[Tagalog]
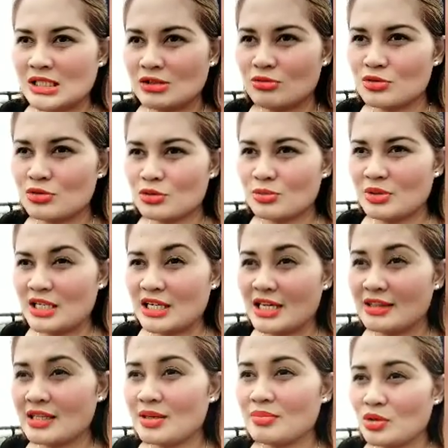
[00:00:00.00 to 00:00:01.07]
gusto mi
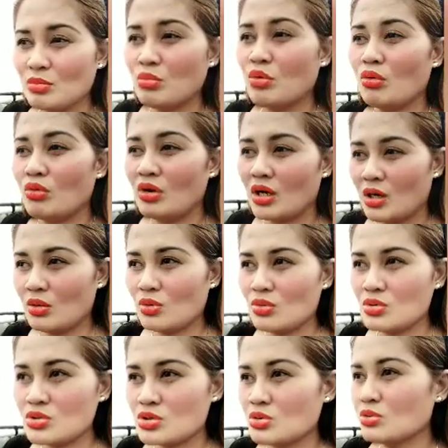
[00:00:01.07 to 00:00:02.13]
nangita mi og
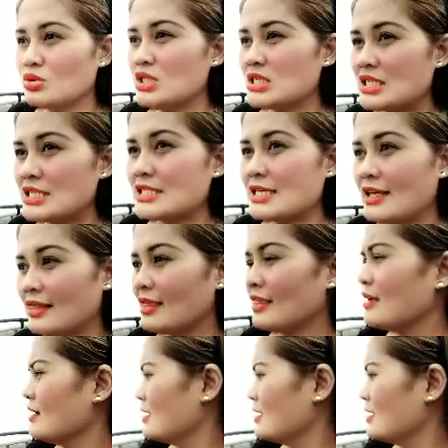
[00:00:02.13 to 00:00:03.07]
bugnaw so this is it